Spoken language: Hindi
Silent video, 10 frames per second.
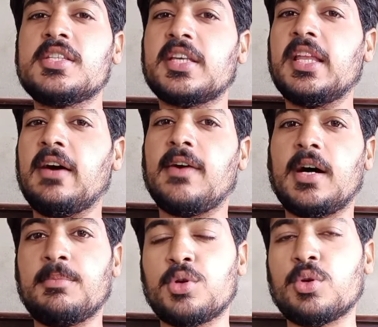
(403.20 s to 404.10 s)
इसके
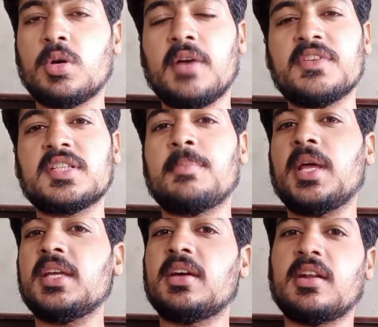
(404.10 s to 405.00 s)
अलावा आप मोरक्को का वीज़ा
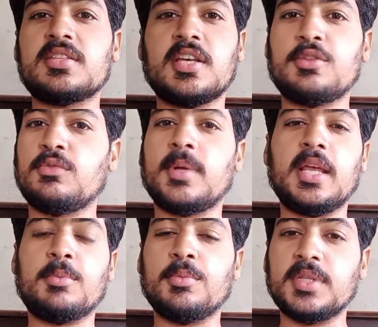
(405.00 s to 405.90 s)
अप्लाई करना चाहें तो
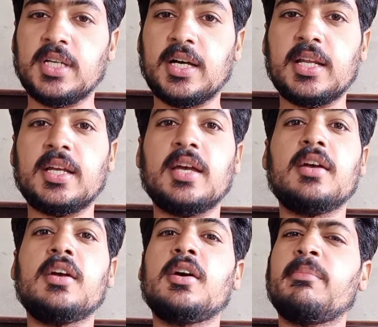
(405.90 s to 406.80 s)
मैंने आपको बता रखा है